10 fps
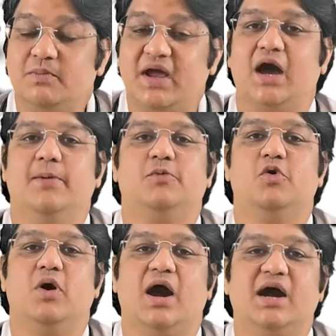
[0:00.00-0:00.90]
मैं
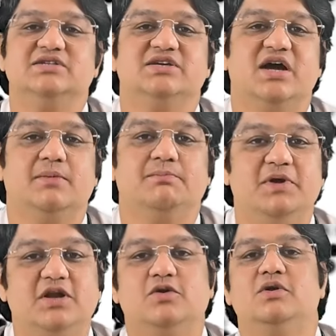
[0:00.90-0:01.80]
आपको आज यहां
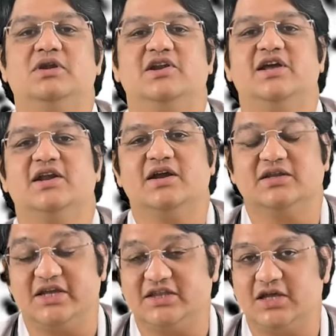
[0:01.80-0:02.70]
बिल्कुल क्लियर कर
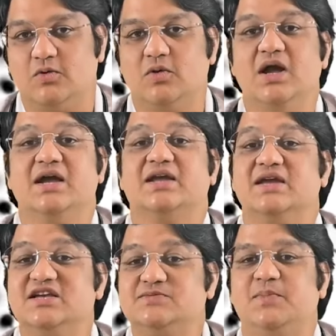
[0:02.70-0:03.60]
देता हूं कि
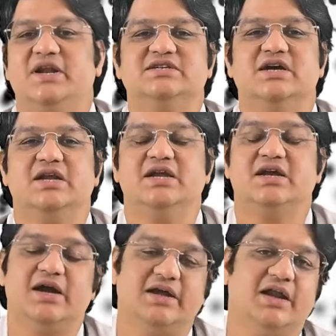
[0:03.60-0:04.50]
इस परेशानी
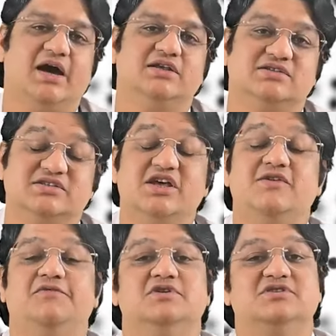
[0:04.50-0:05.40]
का इलाज
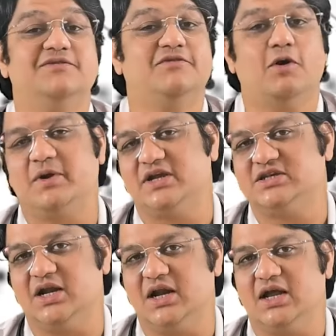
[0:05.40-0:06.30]
सिर्फ और सिर्फ
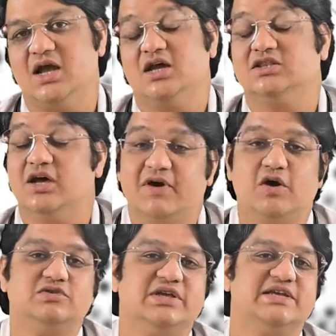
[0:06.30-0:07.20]
ऑपरेशन है
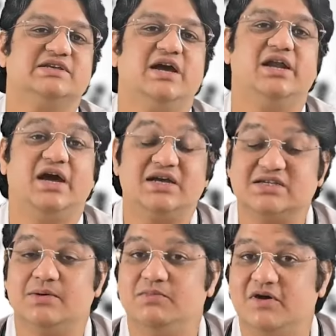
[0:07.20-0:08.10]
दवाओं से इसका इलाज
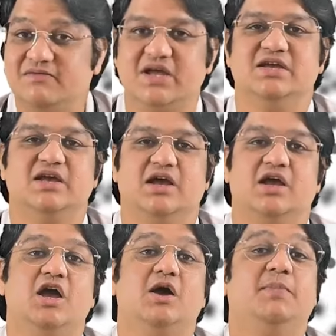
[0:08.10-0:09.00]
संभव नहीं है
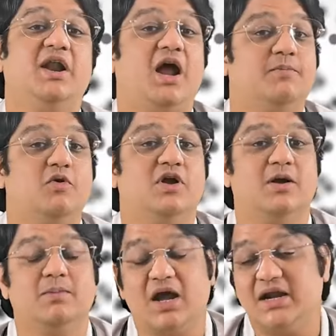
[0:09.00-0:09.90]
पर आपको
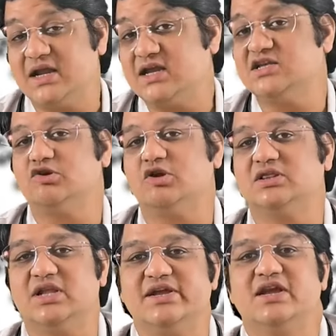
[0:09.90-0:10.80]
घबराने की
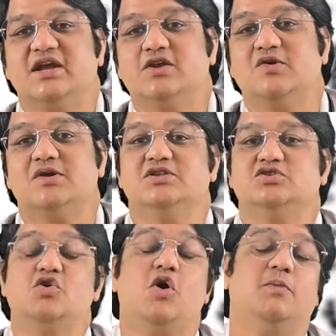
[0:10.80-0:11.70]
ज़रूरत नहीं है क्योंकि
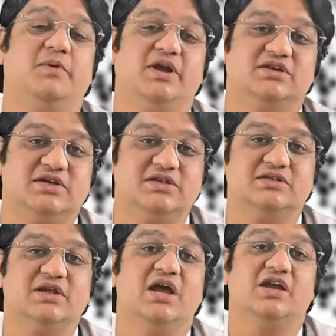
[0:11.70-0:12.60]
जो ऑपरेशन
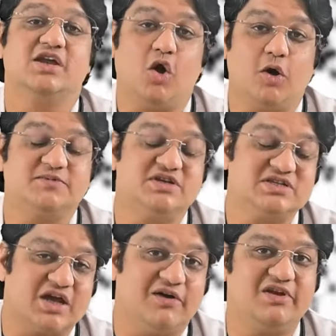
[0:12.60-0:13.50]
के
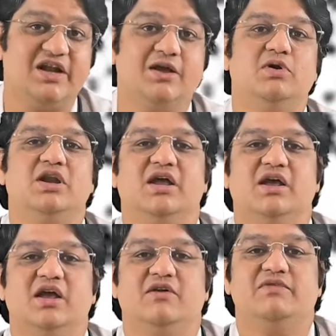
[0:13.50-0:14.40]
ऑप्शंस अवेलेबल
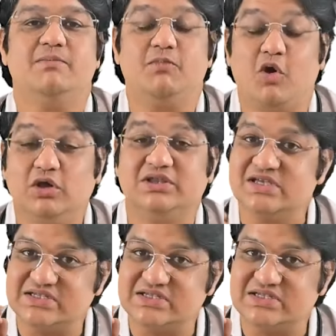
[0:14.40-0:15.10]
हैं वे बहुत ही